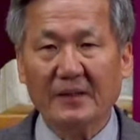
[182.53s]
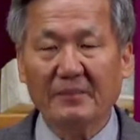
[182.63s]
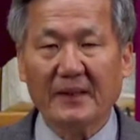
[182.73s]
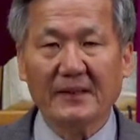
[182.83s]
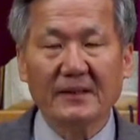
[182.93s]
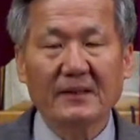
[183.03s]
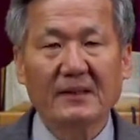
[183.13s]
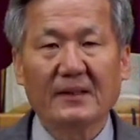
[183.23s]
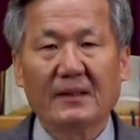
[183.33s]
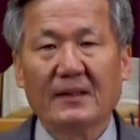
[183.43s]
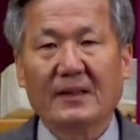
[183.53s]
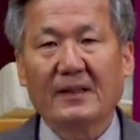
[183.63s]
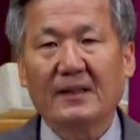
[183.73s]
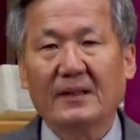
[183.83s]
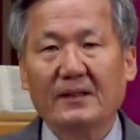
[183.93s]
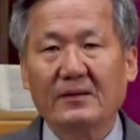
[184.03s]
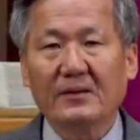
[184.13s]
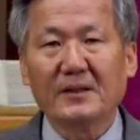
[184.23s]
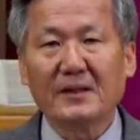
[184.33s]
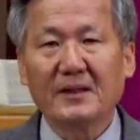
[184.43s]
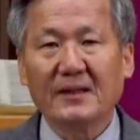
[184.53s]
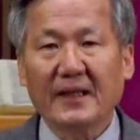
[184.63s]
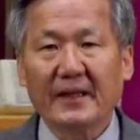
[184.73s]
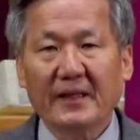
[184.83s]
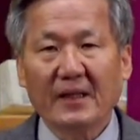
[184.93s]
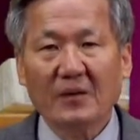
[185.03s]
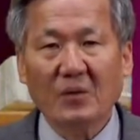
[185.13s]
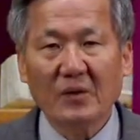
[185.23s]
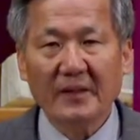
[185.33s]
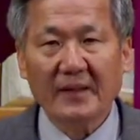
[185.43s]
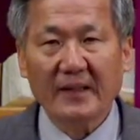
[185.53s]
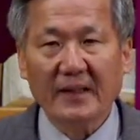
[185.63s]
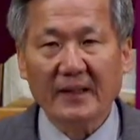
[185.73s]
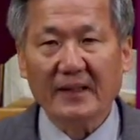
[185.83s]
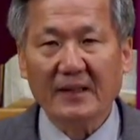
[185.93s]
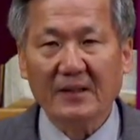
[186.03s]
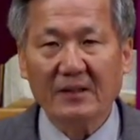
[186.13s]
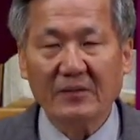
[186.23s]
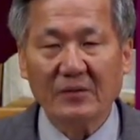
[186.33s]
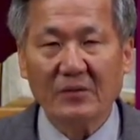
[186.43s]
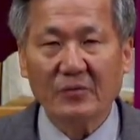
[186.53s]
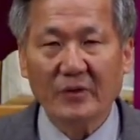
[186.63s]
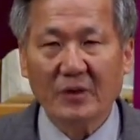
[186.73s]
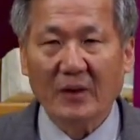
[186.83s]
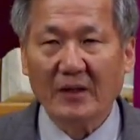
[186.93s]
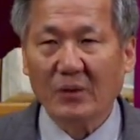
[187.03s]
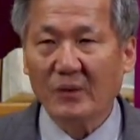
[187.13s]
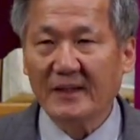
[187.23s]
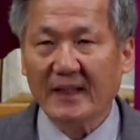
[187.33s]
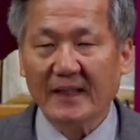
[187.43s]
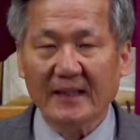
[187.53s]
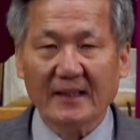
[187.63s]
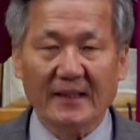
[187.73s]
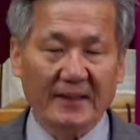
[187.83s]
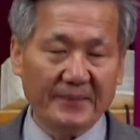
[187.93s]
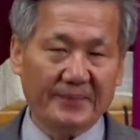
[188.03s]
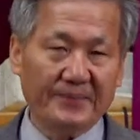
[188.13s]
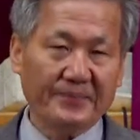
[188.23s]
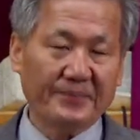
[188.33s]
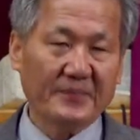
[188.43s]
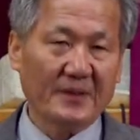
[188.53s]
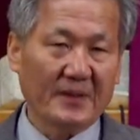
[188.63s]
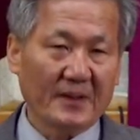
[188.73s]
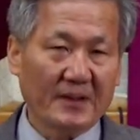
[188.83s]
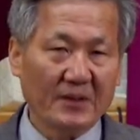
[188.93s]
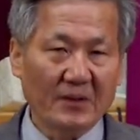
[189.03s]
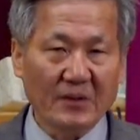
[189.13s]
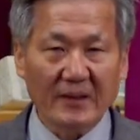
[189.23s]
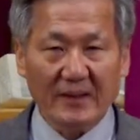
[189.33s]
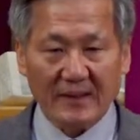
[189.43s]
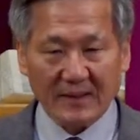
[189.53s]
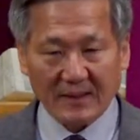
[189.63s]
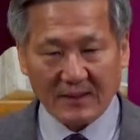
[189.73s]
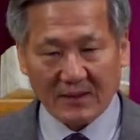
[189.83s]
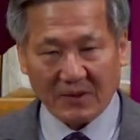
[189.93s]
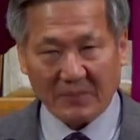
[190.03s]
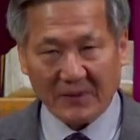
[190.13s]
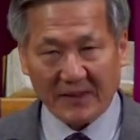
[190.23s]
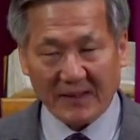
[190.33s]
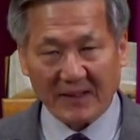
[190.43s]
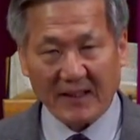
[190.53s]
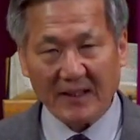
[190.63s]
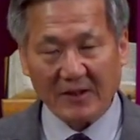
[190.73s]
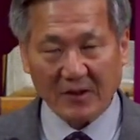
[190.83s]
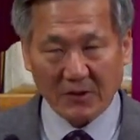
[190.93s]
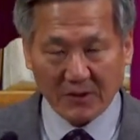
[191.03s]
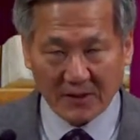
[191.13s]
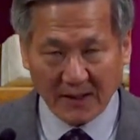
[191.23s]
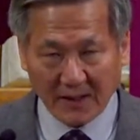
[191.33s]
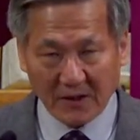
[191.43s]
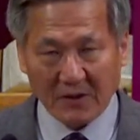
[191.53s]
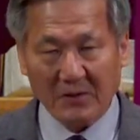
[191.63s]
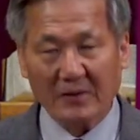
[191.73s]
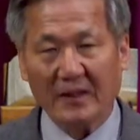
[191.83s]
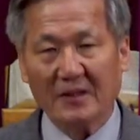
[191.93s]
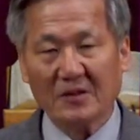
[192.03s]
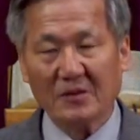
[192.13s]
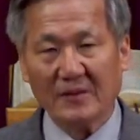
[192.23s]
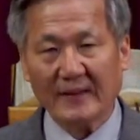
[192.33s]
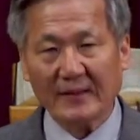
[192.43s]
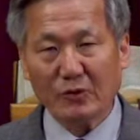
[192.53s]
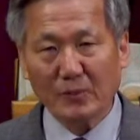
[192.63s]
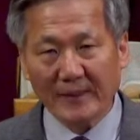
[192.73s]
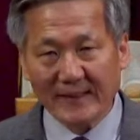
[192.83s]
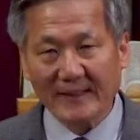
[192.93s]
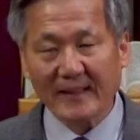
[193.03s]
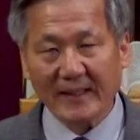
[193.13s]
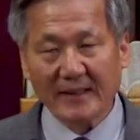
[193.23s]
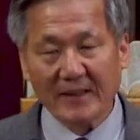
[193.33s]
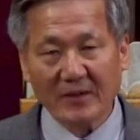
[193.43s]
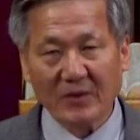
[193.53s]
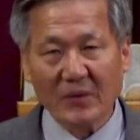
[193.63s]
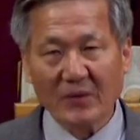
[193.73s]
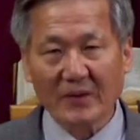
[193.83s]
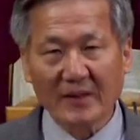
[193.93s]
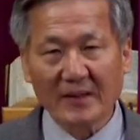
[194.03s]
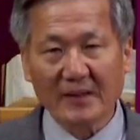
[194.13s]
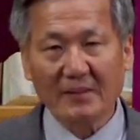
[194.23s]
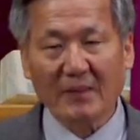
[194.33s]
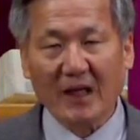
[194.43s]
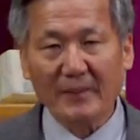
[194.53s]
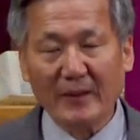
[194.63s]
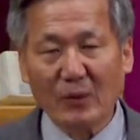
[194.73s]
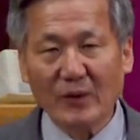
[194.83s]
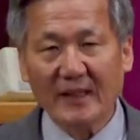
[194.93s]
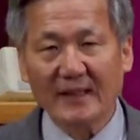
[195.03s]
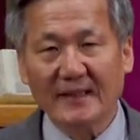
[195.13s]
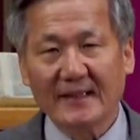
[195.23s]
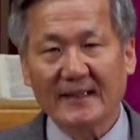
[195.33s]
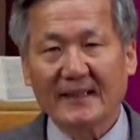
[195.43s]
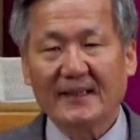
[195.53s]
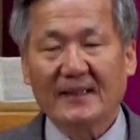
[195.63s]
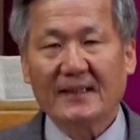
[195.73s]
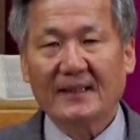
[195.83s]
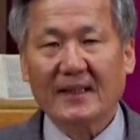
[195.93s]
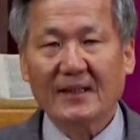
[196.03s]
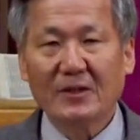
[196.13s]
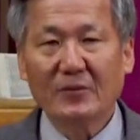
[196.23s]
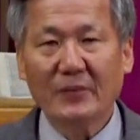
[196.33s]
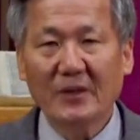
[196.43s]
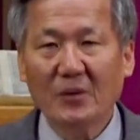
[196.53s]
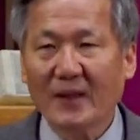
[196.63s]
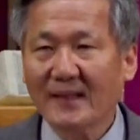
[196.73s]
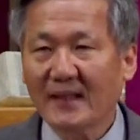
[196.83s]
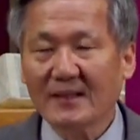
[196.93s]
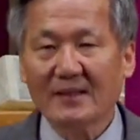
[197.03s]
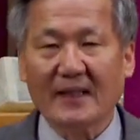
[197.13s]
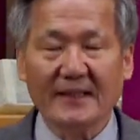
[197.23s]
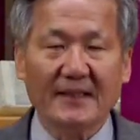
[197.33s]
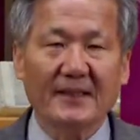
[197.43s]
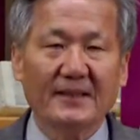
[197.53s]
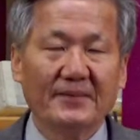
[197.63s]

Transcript: 말은 어, 너희들이 나에게 올 때 나를 위로하러 오지 않았는가? 그리고 이 첫 번째 사이클, 사이클도 그러하였거나 두 번째 사이클에서도 너희들의 마음의 동기는 나를 위로한다는 거 아니냐?